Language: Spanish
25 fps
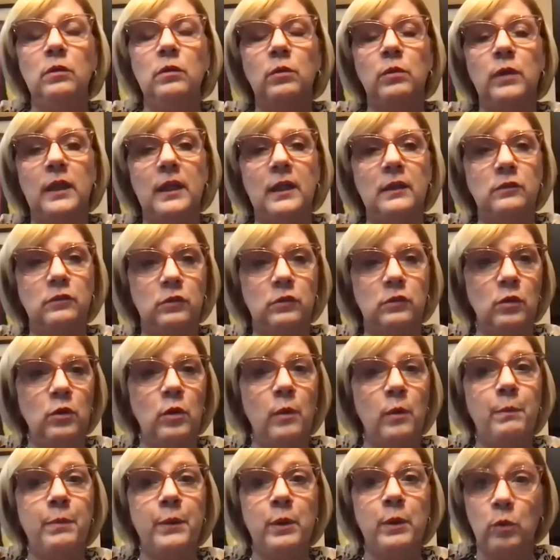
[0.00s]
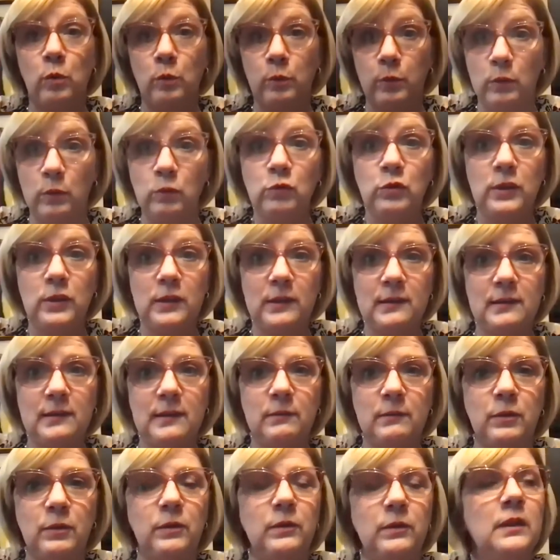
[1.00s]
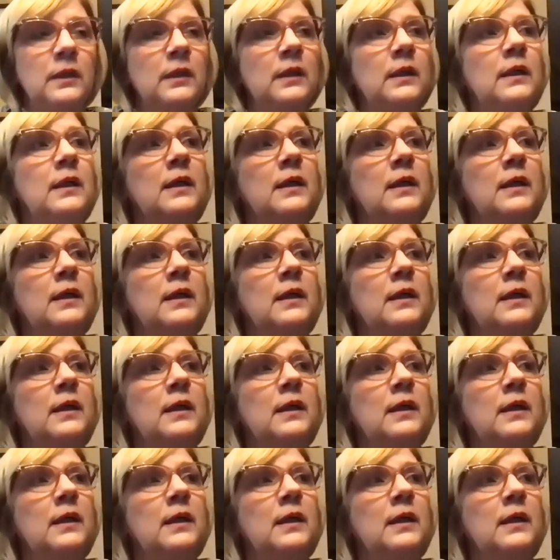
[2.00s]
lo cual a nosotros nos preocupó muchísimo.